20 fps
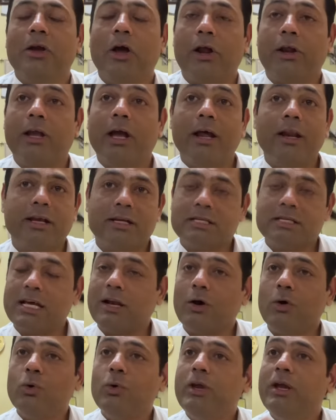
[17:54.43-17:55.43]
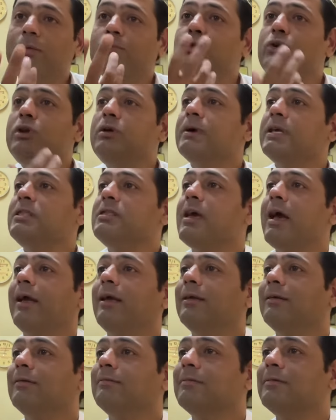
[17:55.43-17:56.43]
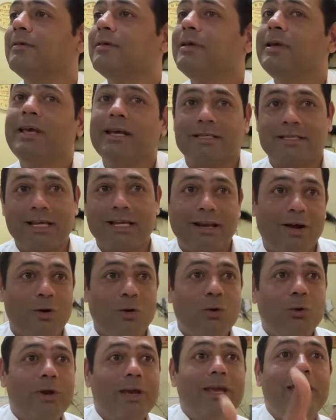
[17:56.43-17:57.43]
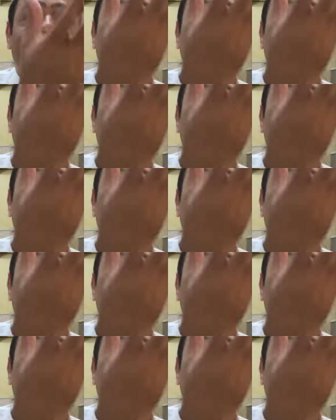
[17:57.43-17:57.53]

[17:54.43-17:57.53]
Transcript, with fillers: अरे यार ऐसा ना हो ये मुनि बन जाए ऐसा ना हो कि